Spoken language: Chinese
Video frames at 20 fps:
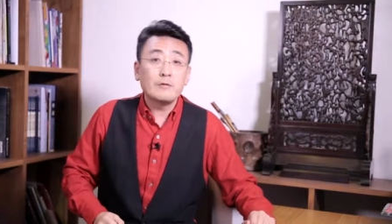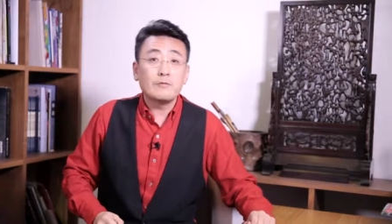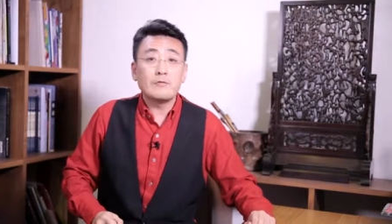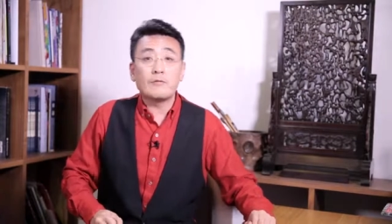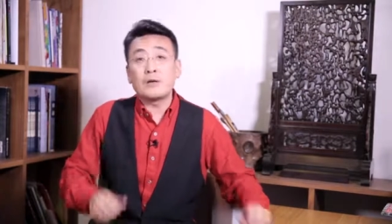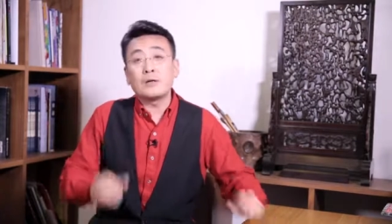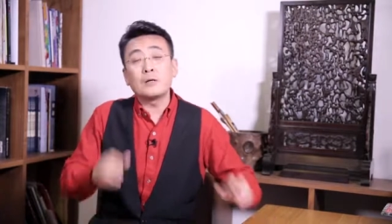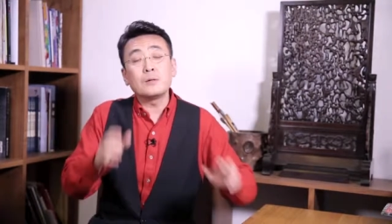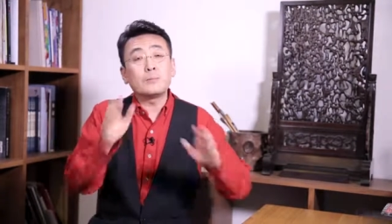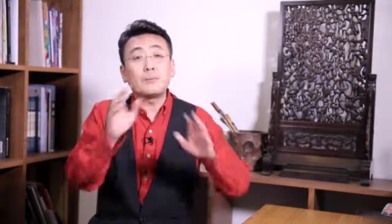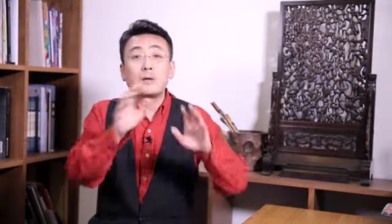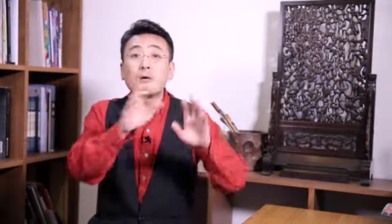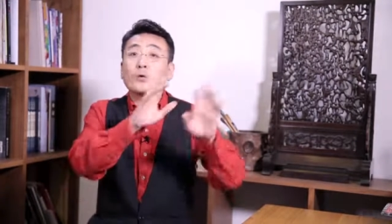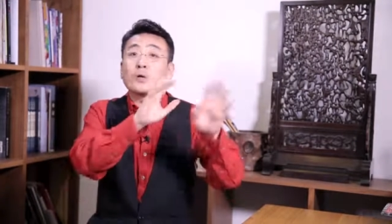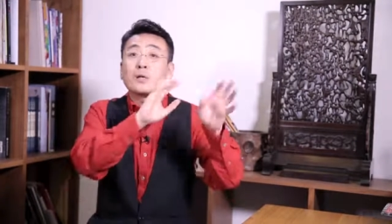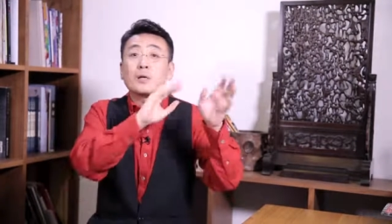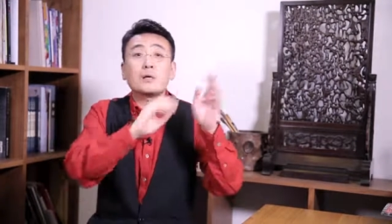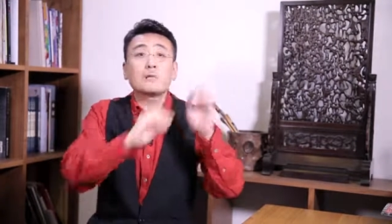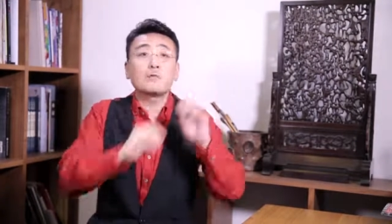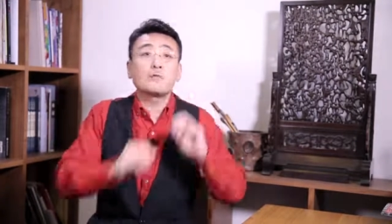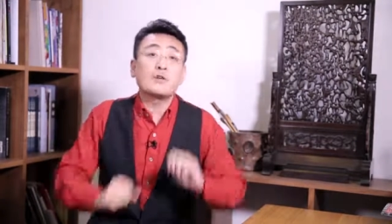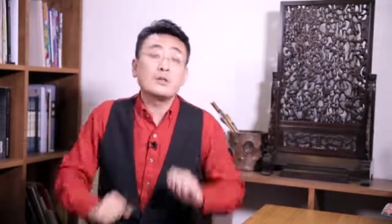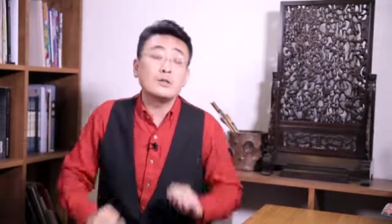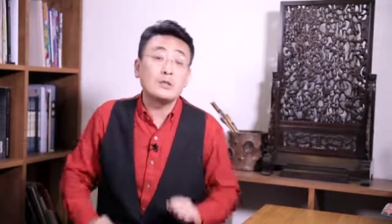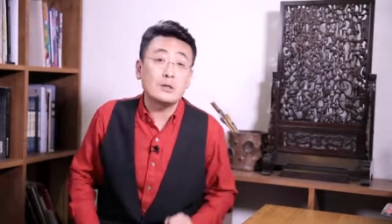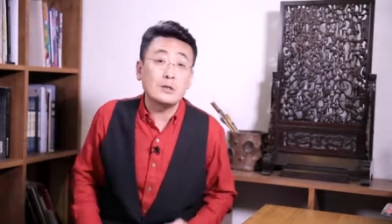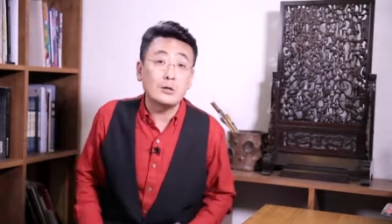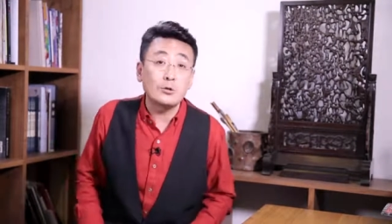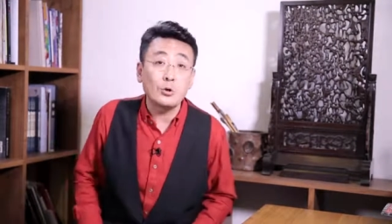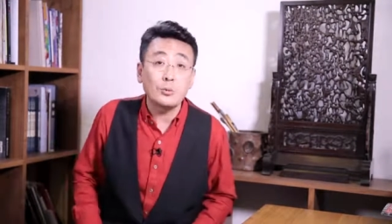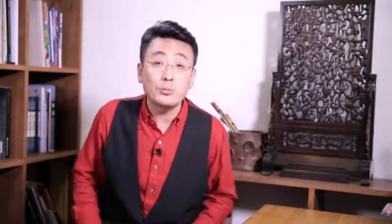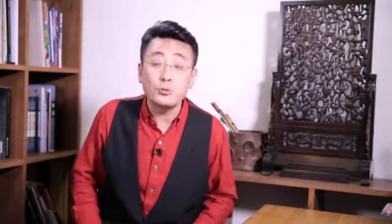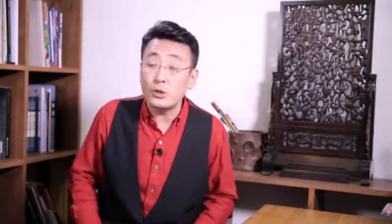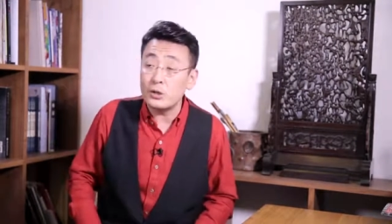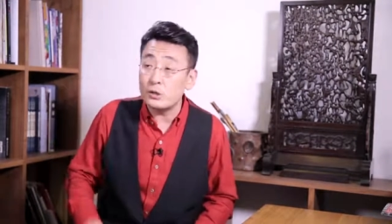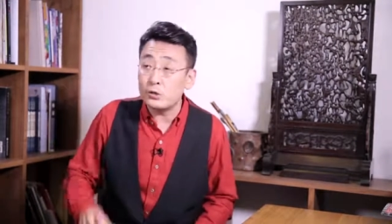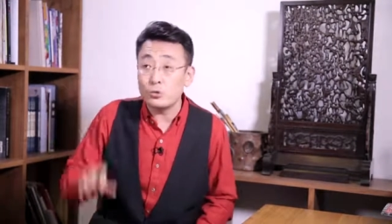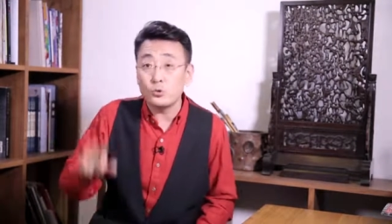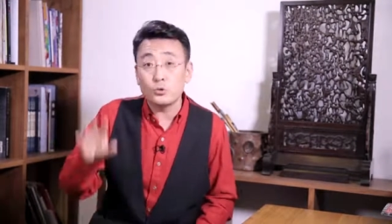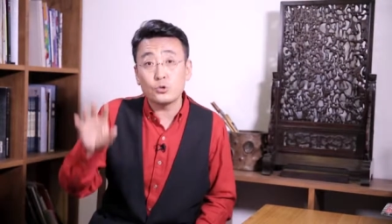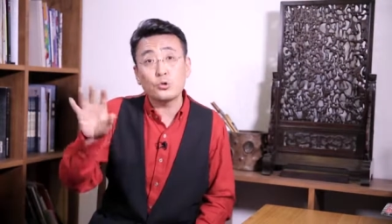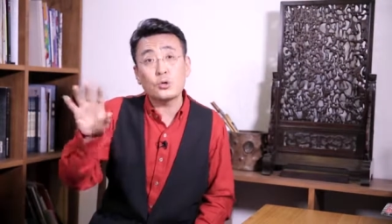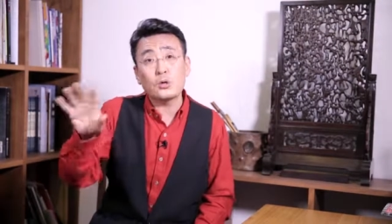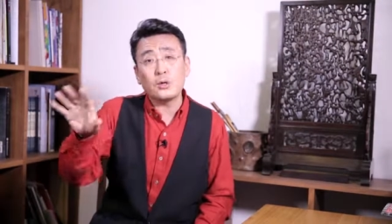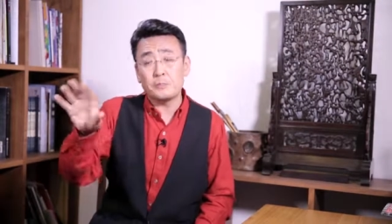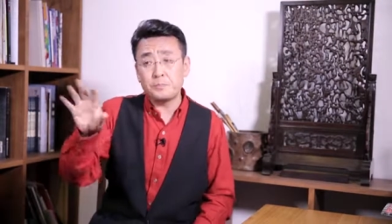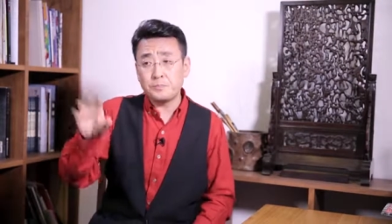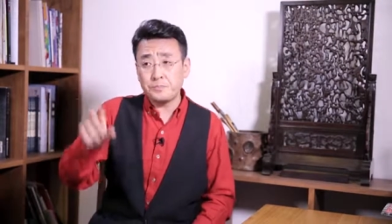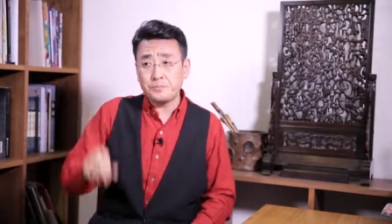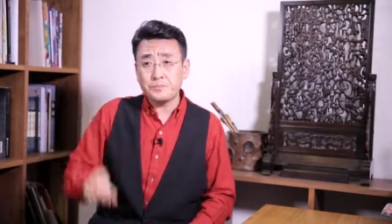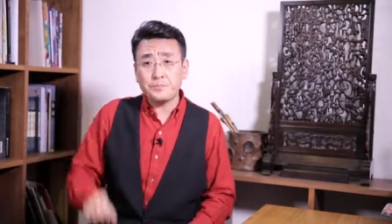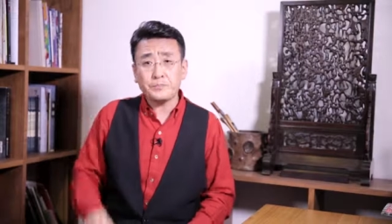反正甭管他分析的对不对，就是说啊，